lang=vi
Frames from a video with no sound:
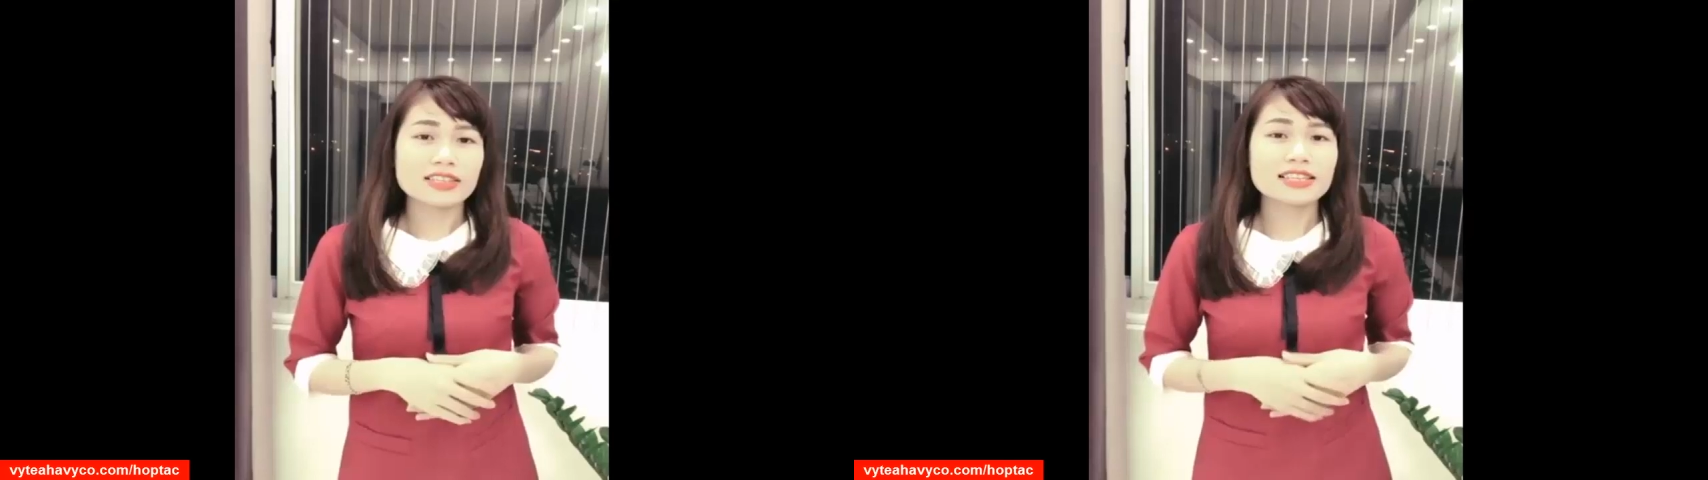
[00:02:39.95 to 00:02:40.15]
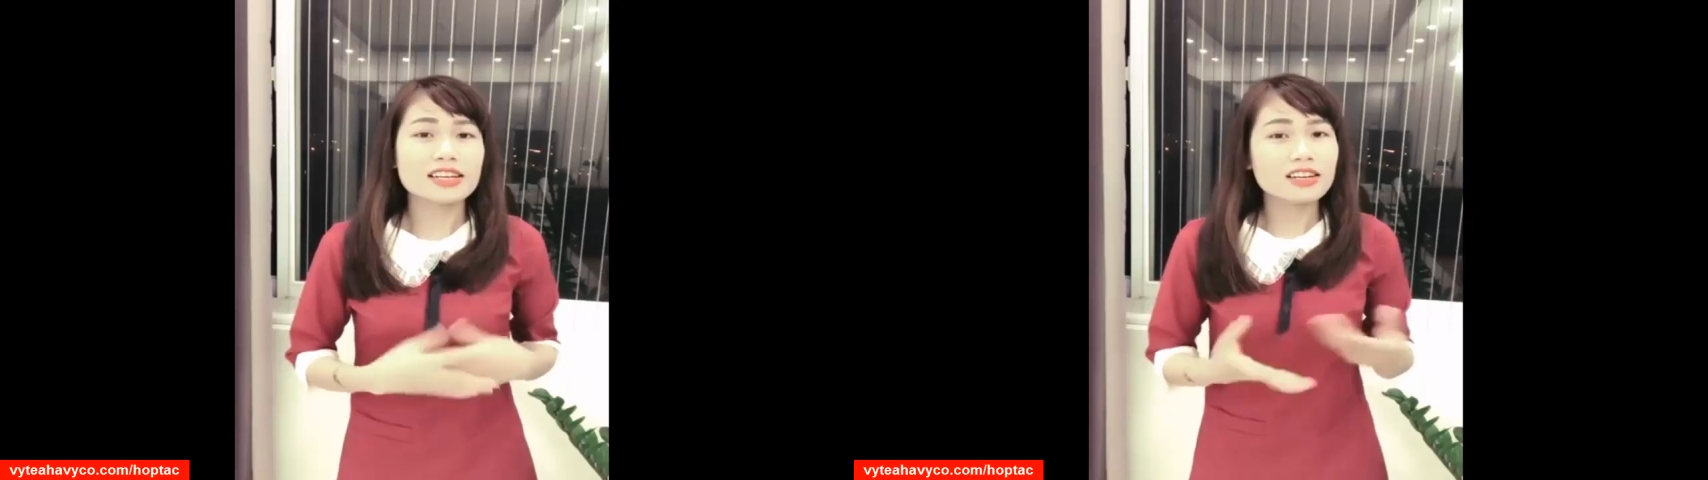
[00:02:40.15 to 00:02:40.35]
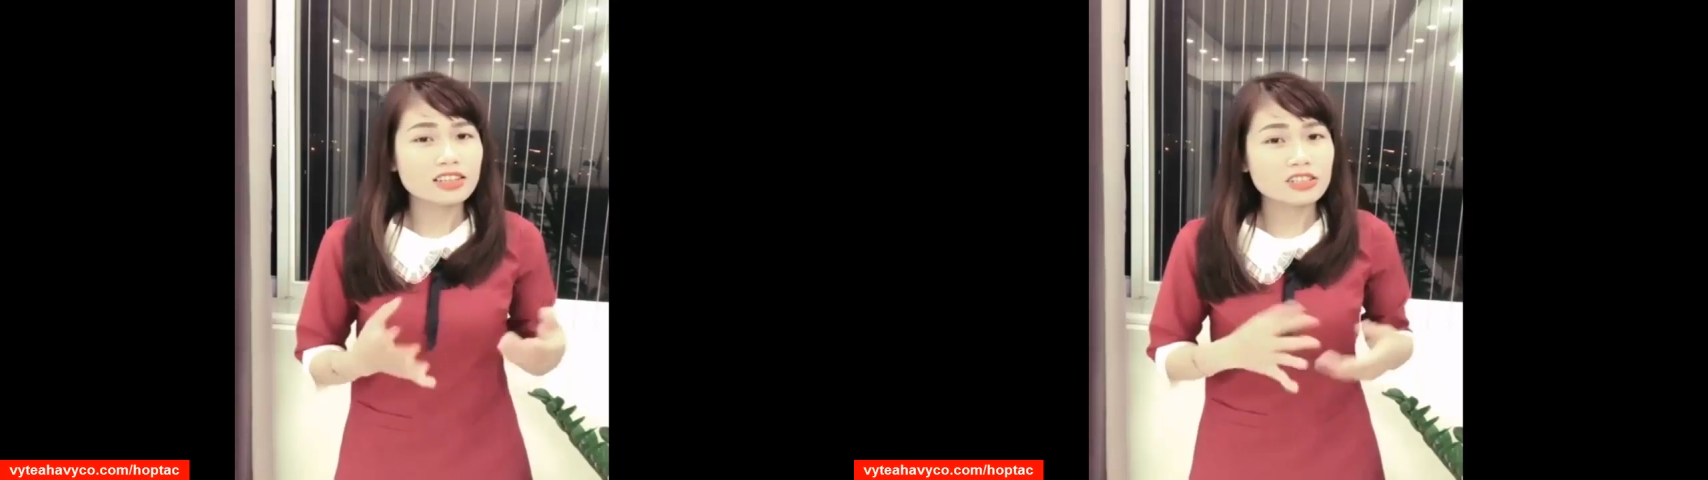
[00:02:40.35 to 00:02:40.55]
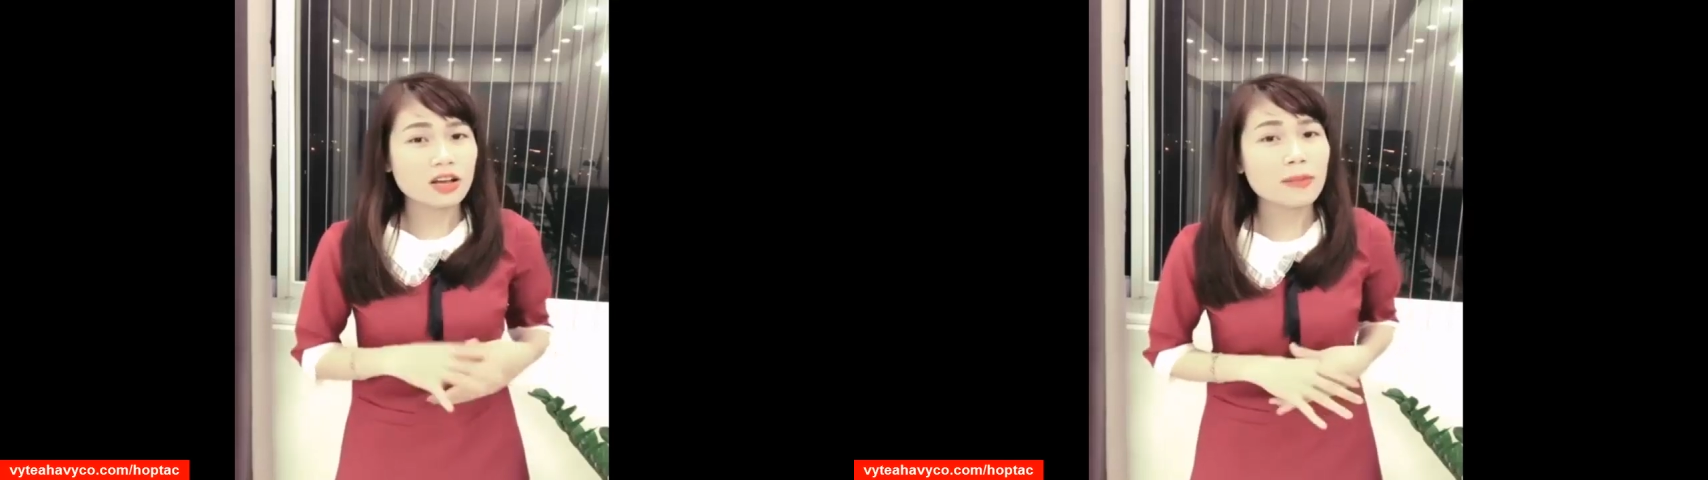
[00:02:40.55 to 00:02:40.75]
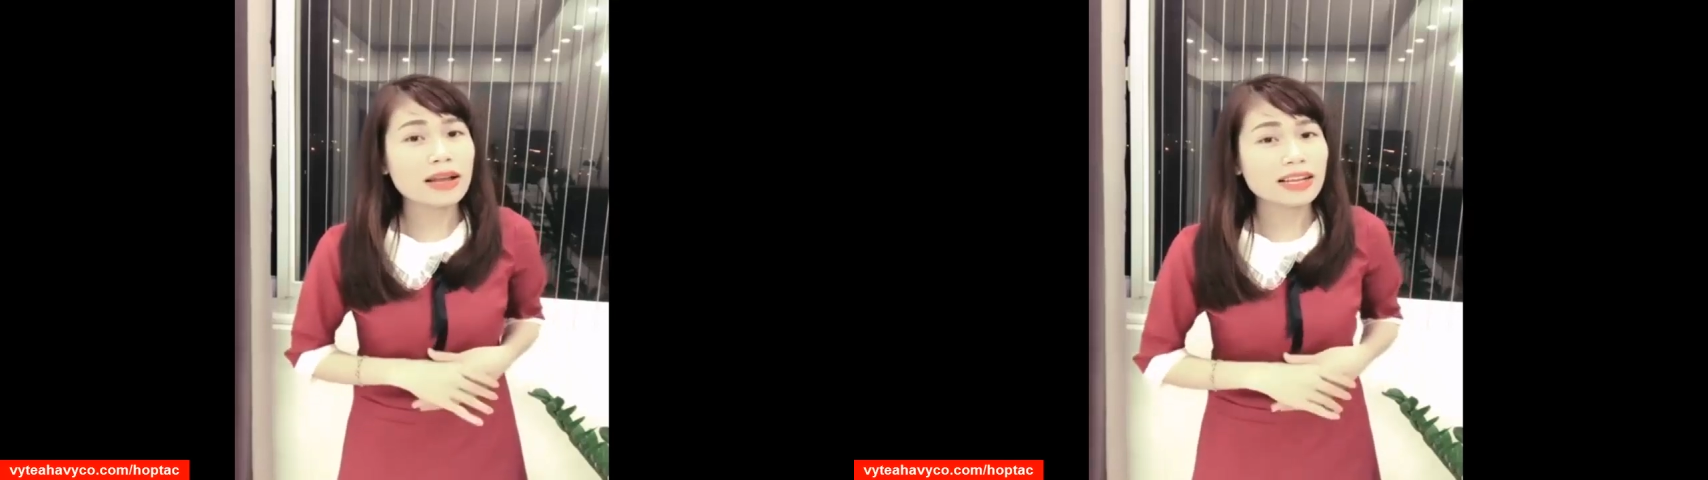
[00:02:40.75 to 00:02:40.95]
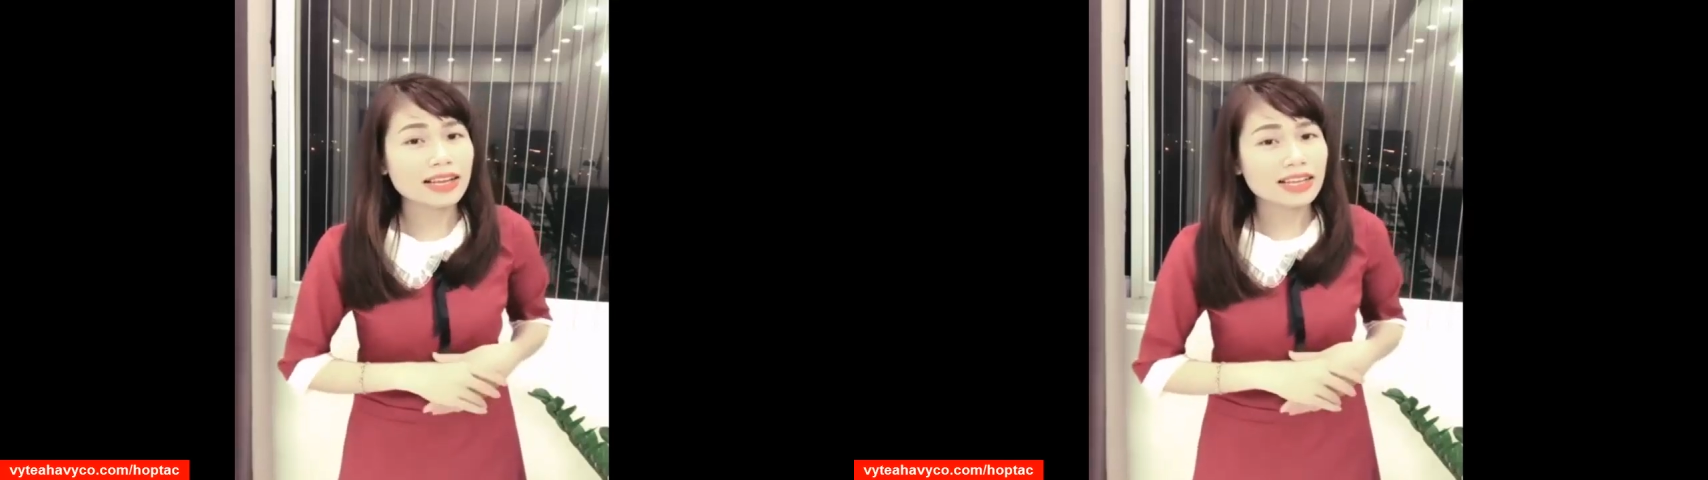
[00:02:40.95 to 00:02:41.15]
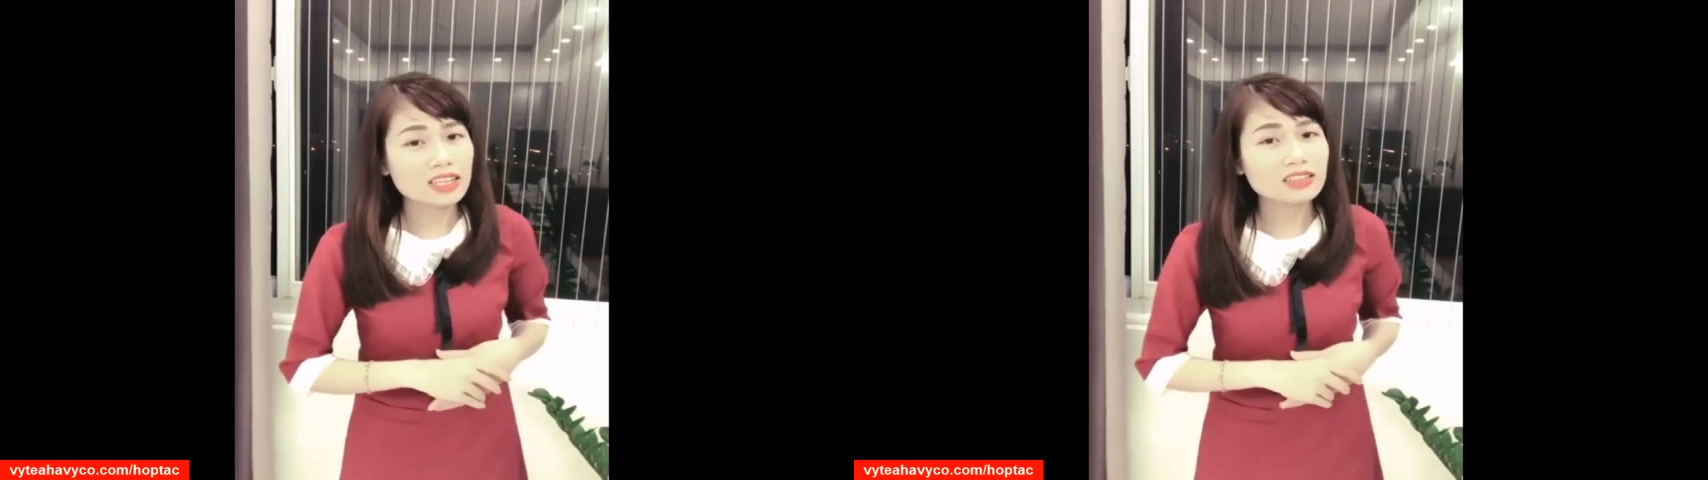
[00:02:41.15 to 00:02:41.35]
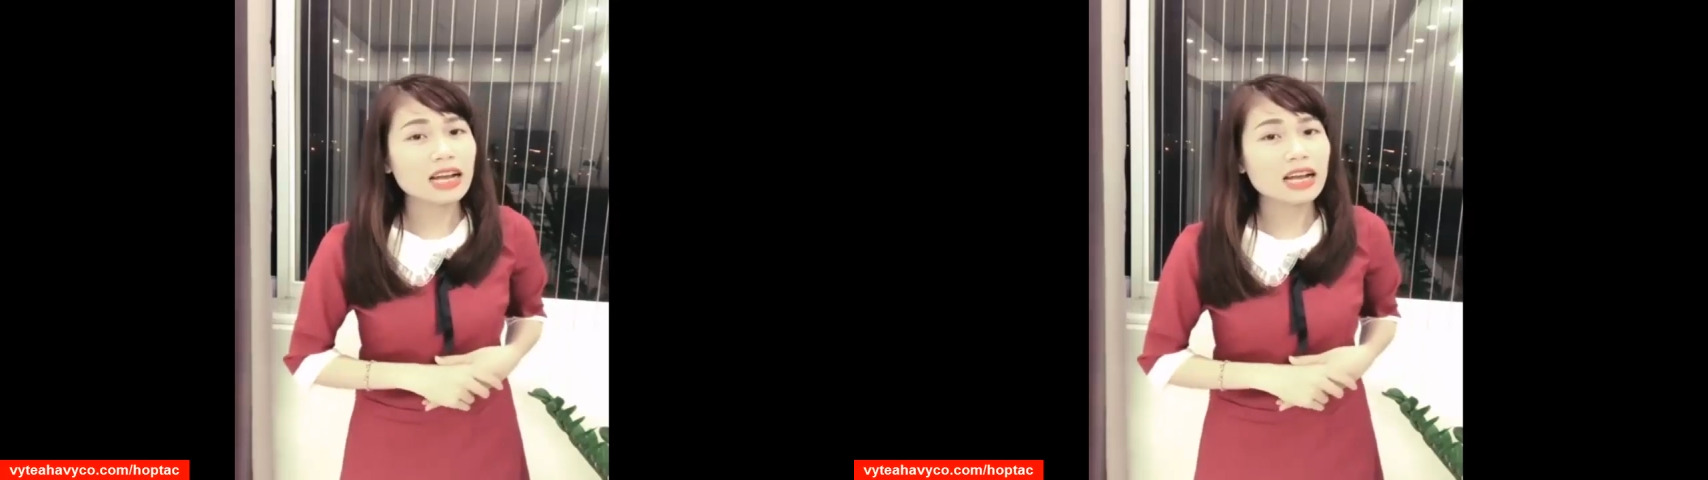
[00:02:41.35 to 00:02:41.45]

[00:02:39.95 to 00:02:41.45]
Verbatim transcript: trang sẽ hướng dẫn cho các bạn cái cách thức